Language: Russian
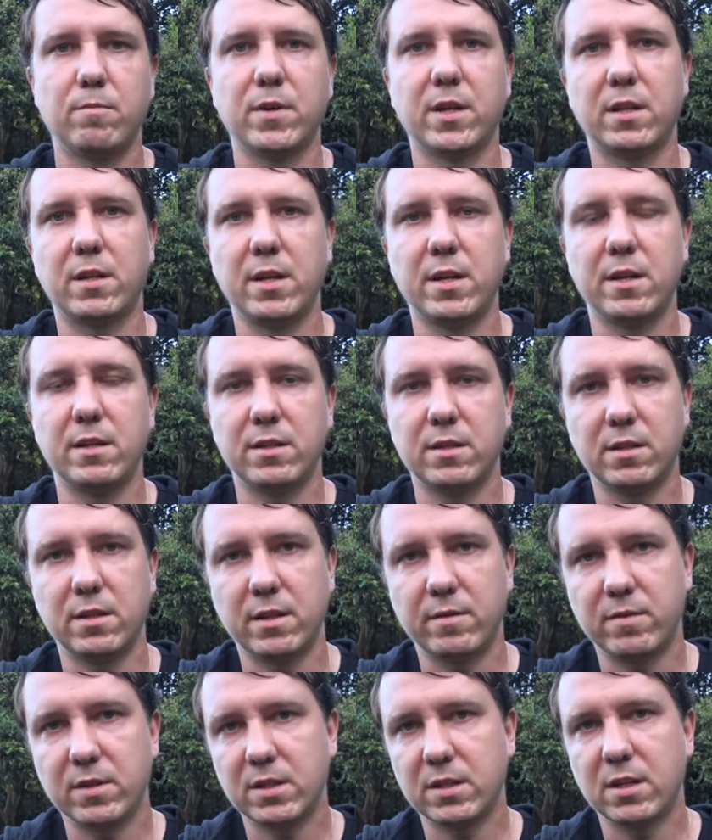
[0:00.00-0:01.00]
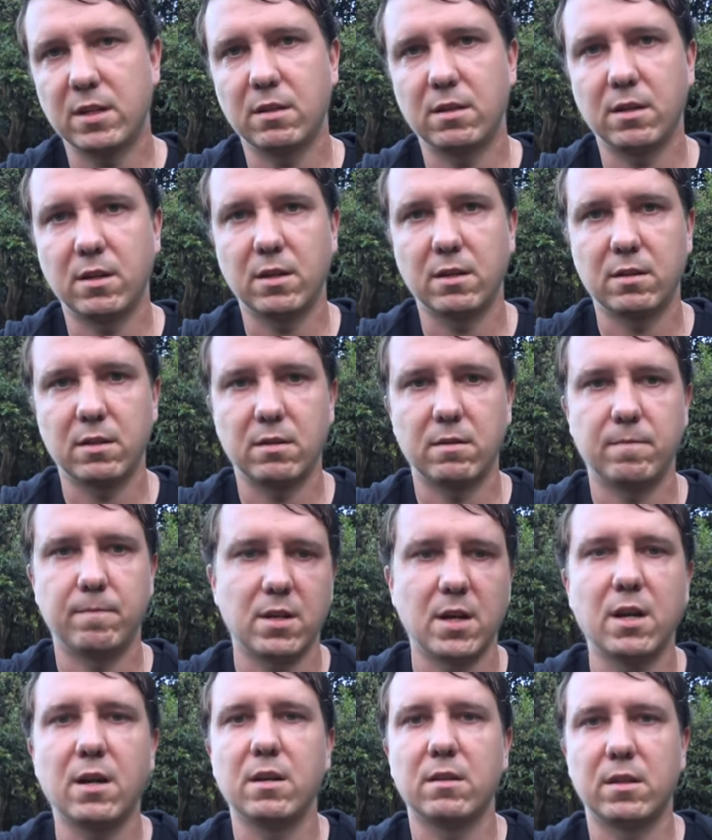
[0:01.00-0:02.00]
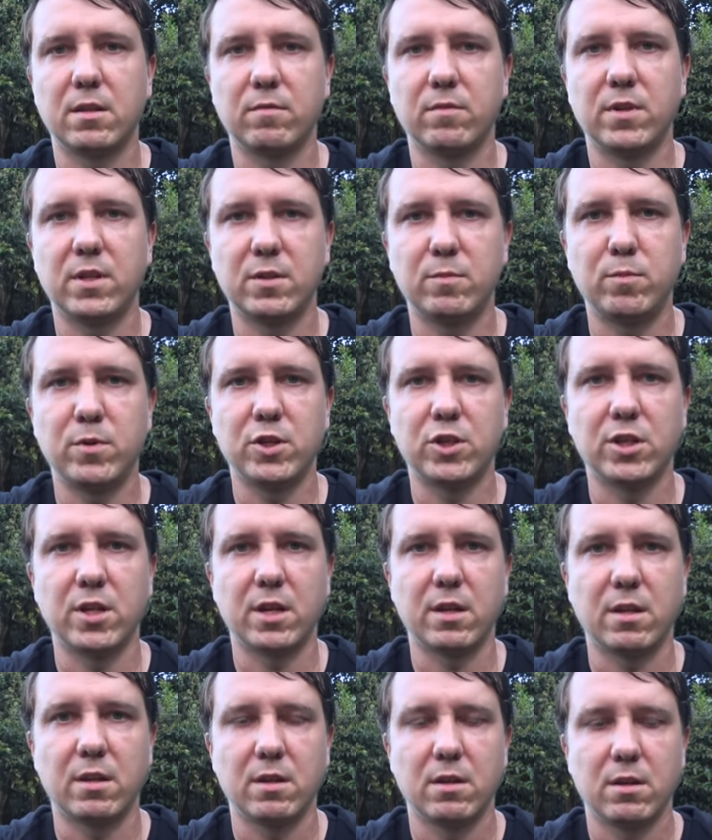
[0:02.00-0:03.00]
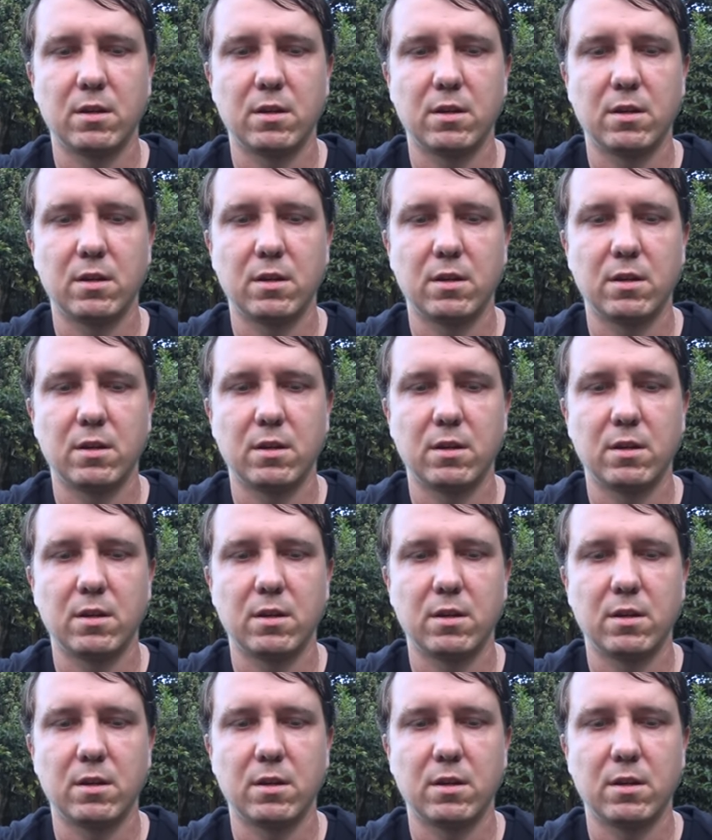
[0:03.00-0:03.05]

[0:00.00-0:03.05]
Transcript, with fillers: продляется для вас контракт. Как этого избежать?